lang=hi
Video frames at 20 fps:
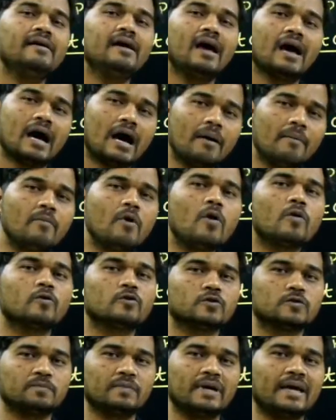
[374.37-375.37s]
हम लोग
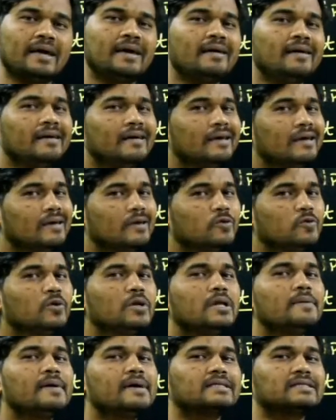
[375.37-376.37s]
उसमें
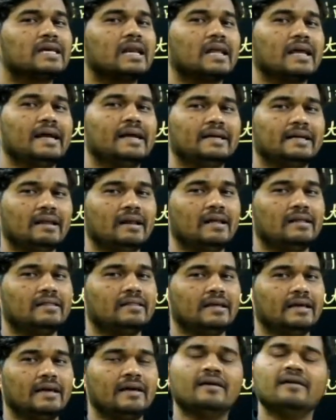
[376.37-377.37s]
यूनिवर्सल गेट ही
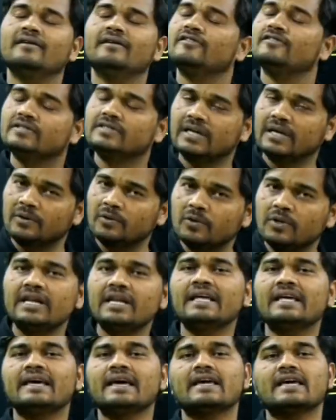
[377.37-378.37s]
लेते हैं जरूरी
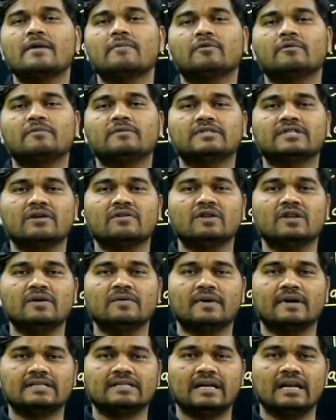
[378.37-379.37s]
नहीं है कि आप हमेशा
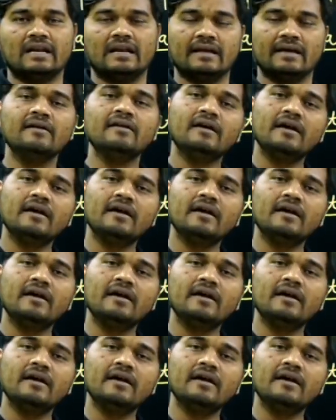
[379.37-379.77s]
यूनिवर्सल लें